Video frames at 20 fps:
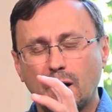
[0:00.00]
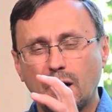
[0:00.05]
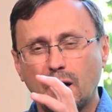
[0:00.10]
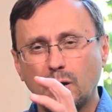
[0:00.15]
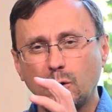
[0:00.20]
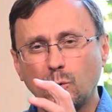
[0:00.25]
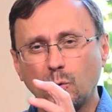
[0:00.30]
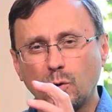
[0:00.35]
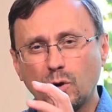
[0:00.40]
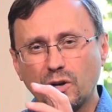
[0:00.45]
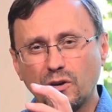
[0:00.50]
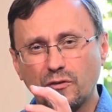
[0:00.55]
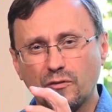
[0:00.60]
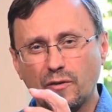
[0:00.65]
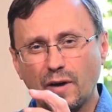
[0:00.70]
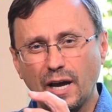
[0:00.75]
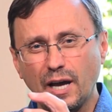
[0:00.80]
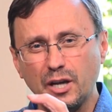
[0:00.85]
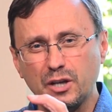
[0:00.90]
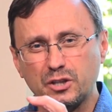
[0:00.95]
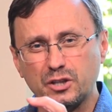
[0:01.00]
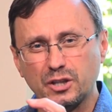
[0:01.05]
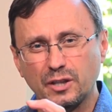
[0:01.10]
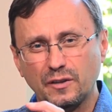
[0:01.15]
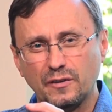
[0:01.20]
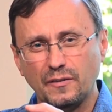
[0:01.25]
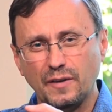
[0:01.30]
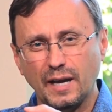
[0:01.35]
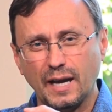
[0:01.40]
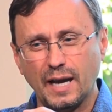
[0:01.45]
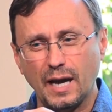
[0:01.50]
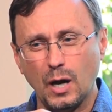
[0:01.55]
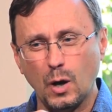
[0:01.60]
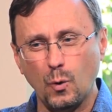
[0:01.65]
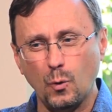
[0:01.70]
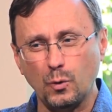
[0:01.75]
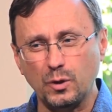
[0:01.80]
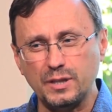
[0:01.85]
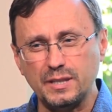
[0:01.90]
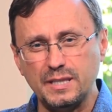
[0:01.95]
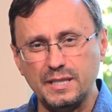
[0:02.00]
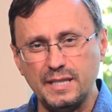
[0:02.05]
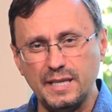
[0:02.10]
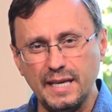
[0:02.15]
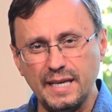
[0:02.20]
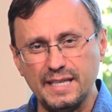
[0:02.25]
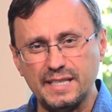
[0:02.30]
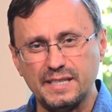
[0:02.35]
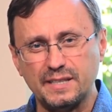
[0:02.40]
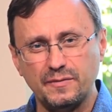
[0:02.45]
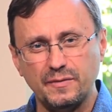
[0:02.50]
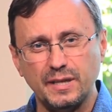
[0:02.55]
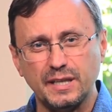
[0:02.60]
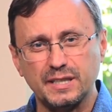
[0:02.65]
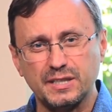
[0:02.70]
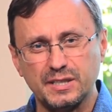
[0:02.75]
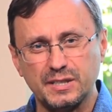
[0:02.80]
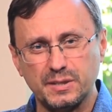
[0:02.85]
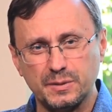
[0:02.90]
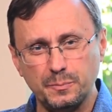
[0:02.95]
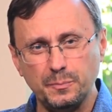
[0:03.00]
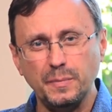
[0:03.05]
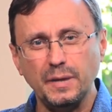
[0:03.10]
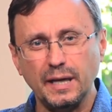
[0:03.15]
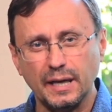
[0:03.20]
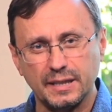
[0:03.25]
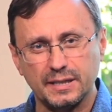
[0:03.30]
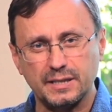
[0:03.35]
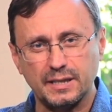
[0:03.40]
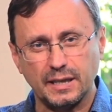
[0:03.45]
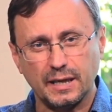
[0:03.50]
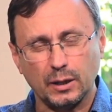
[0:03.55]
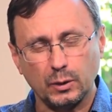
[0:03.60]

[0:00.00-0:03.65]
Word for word: оно укрывает человека от действия смерти,